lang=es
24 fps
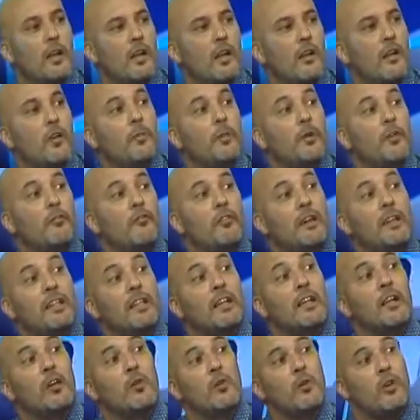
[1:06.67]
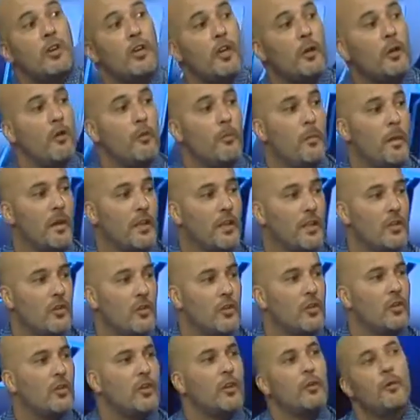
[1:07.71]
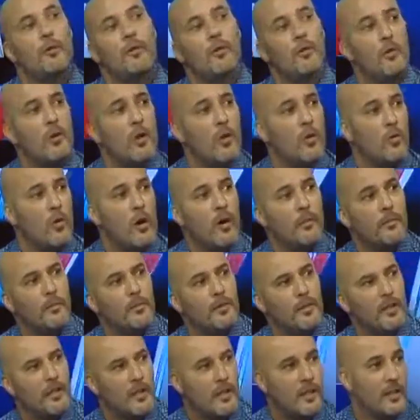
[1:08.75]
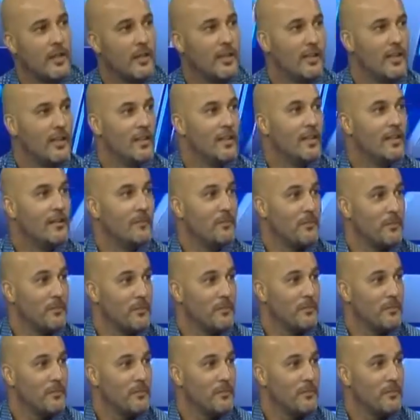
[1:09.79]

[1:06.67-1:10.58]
ponele no, pero falta que juegue River un partido. No, River no lo va a jugar porque. Bueno, le pasó